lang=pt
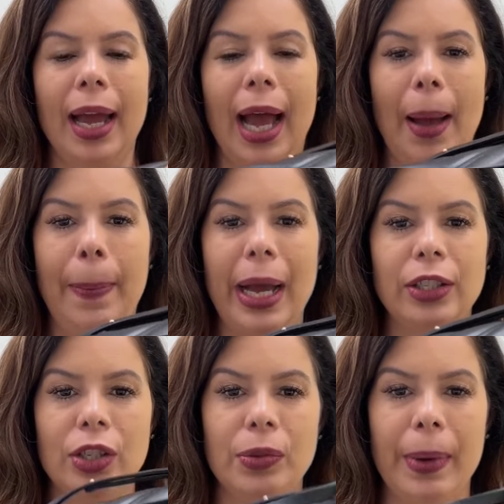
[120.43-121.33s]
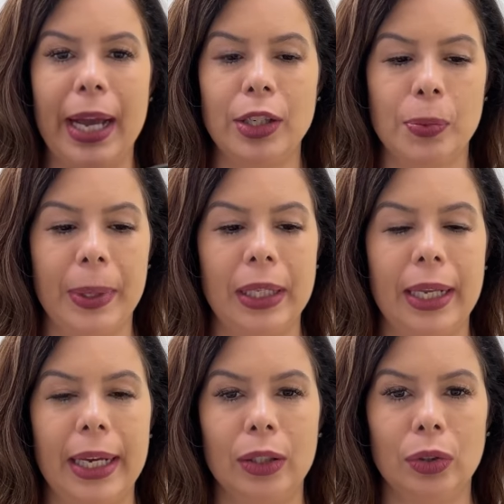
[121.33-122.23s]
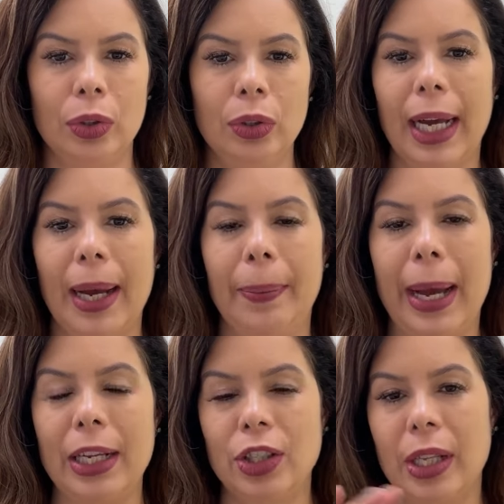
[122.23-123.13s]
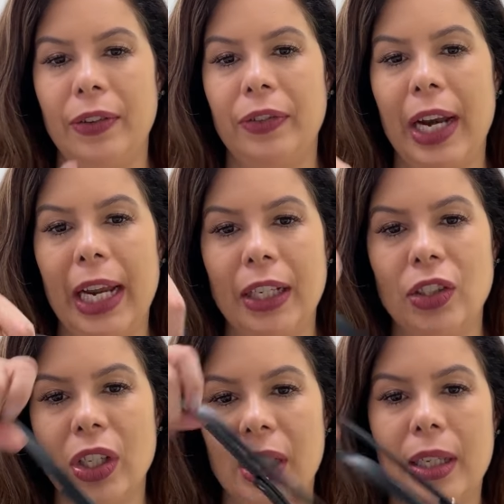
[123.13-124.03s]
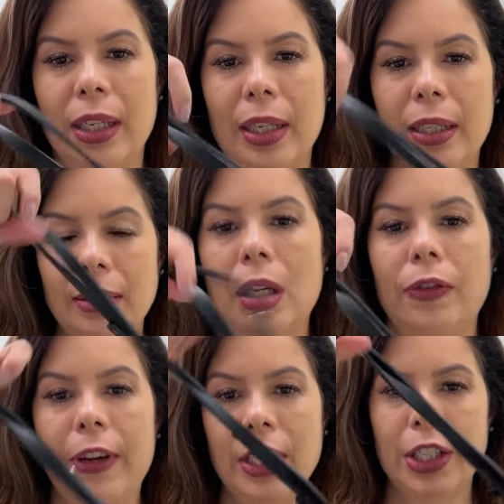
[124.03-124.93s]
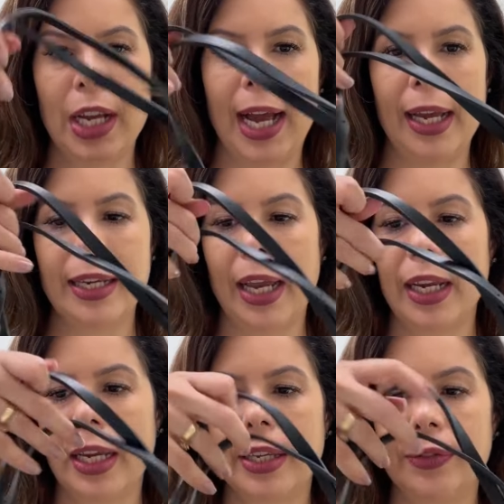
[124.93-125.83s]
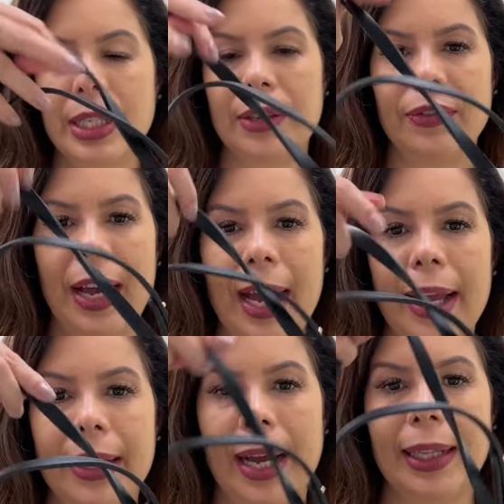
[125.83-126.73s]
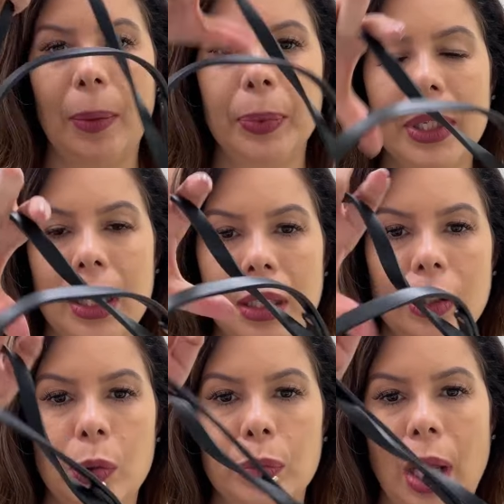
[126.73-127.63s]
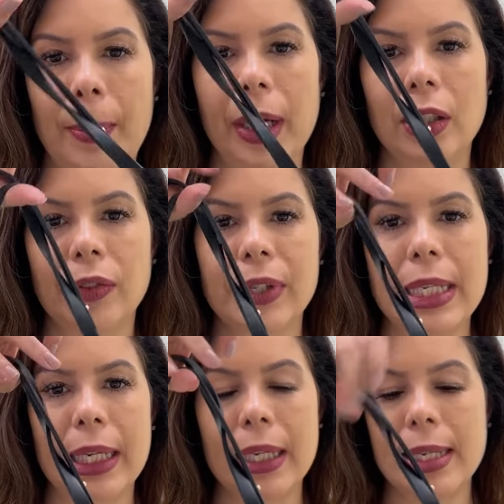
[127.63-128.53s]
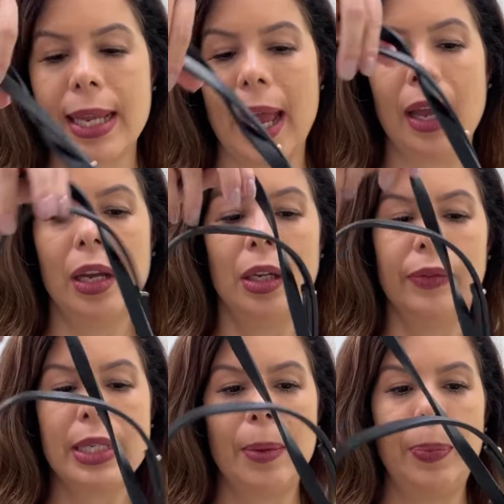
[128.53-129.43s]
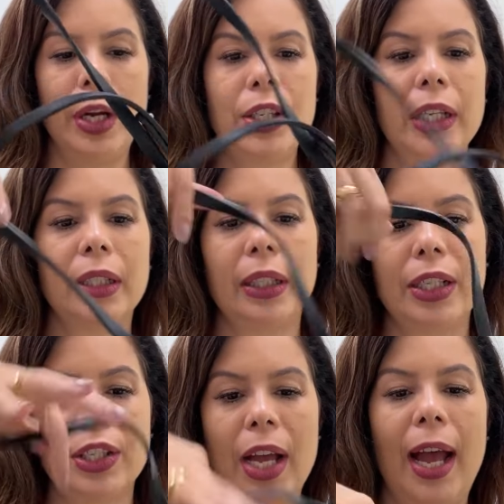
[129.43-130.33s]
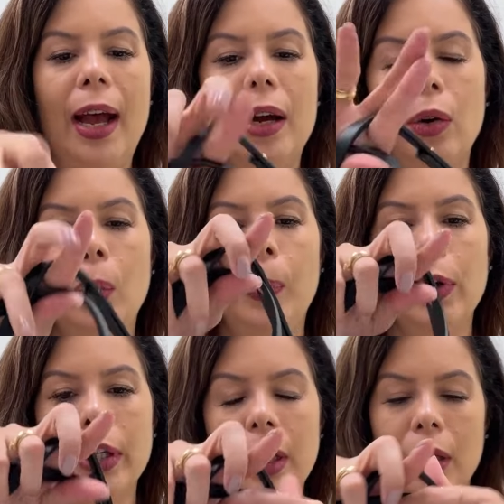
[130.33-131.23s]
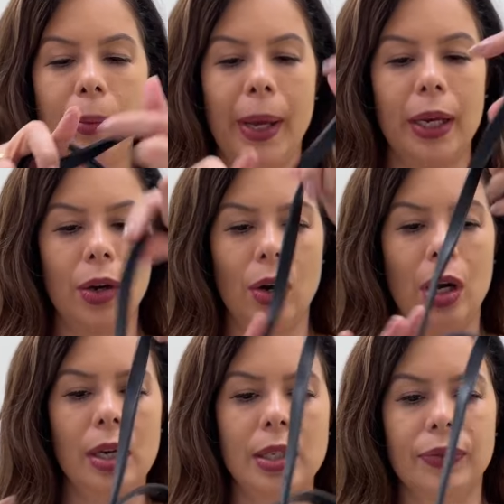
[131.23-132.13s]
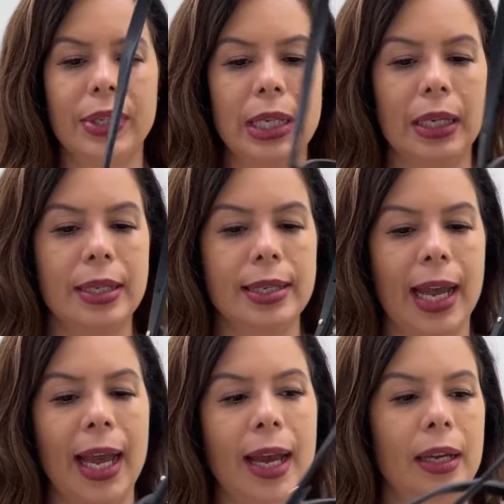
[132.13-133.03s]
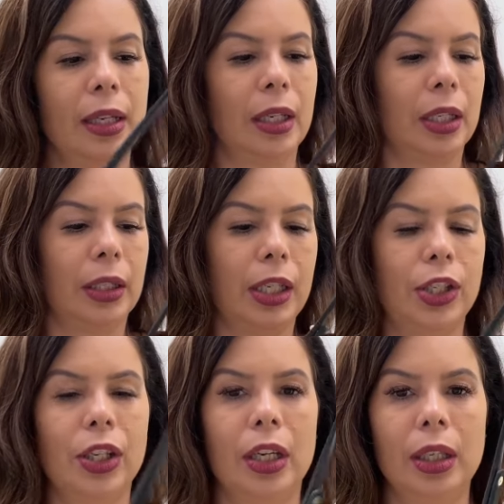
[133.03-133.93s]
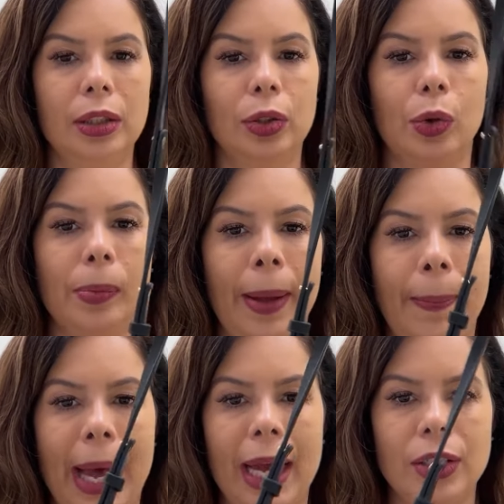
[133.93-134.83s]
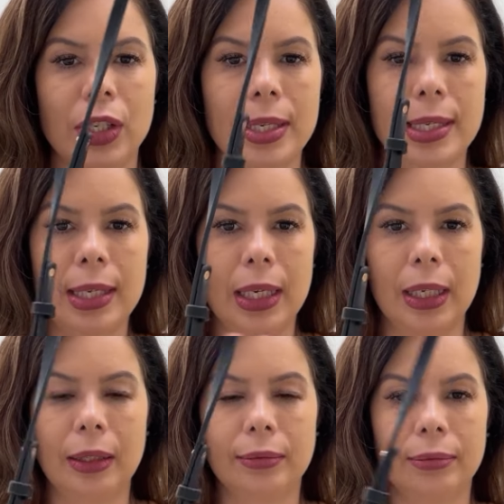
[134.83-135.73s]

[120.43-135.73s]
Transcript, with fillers: a parte de baixo pra dentro, a parte da frente aqui, e fechar. E aí aqui você vai adaptando o tamanho que você quiser. Você pode ainda deixar um pouquinho maior, se você quiser, deixando uma parte assim